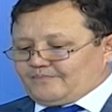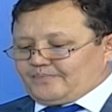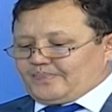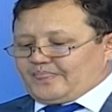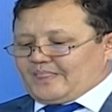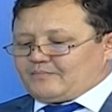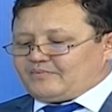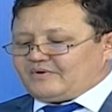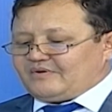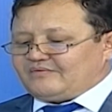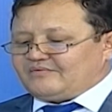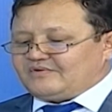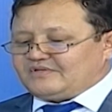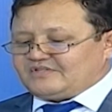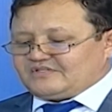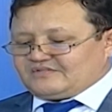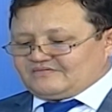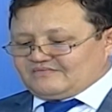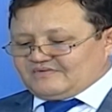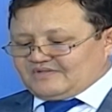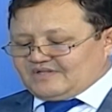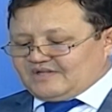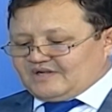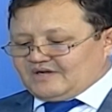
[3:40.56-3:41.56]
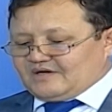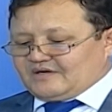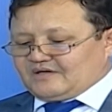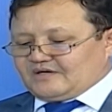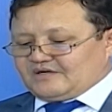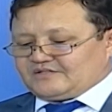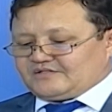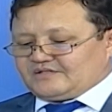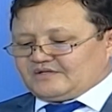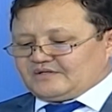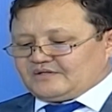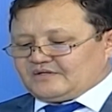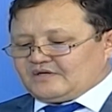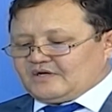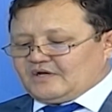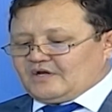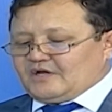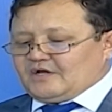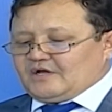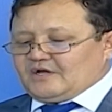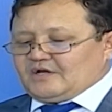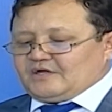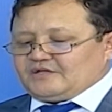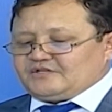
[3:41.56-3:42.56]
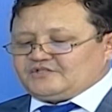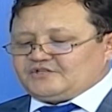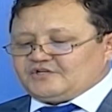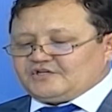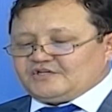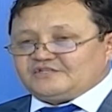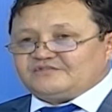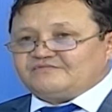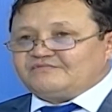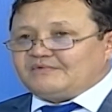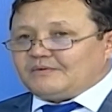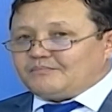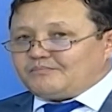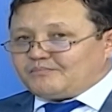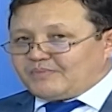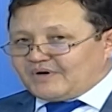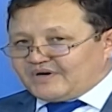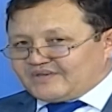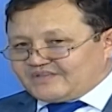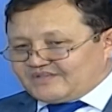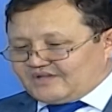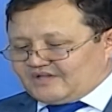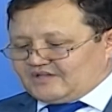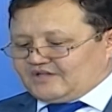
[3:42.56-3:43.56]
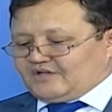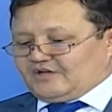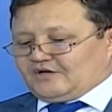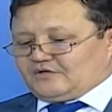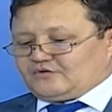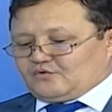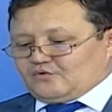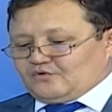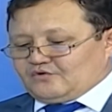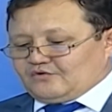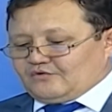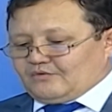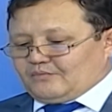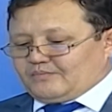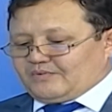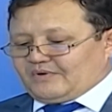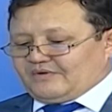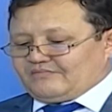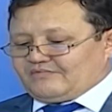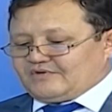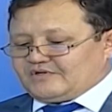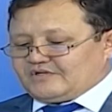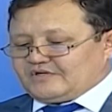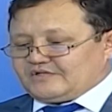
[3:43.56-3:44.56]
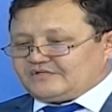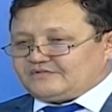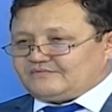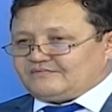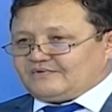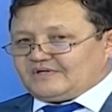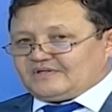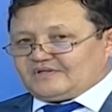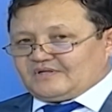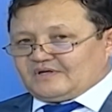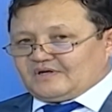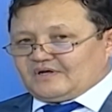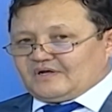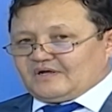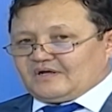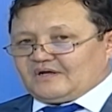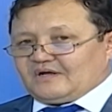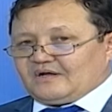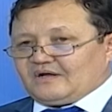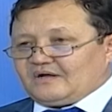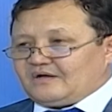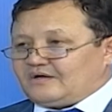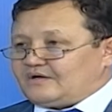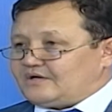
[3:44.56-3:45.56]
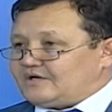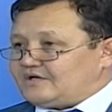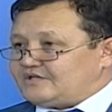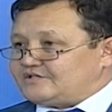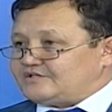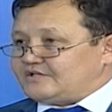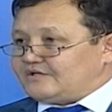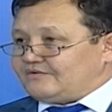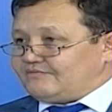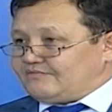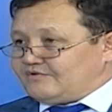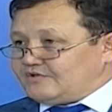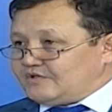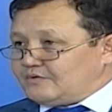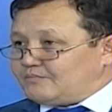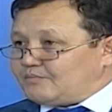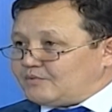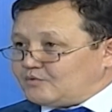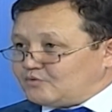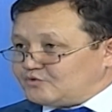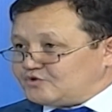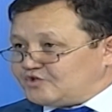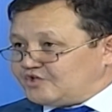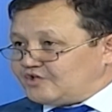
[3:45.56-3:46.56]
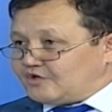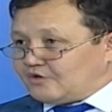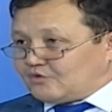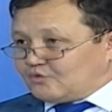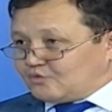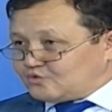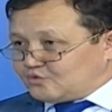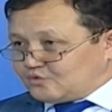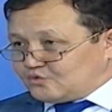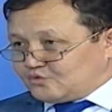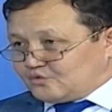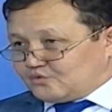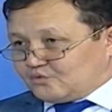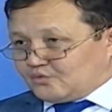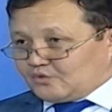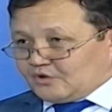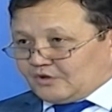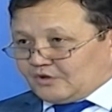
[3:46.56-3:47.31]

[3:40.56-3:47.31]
правительства для граждан, через веб-портал электронного правительства. Это э, разные виды получения госуслуги.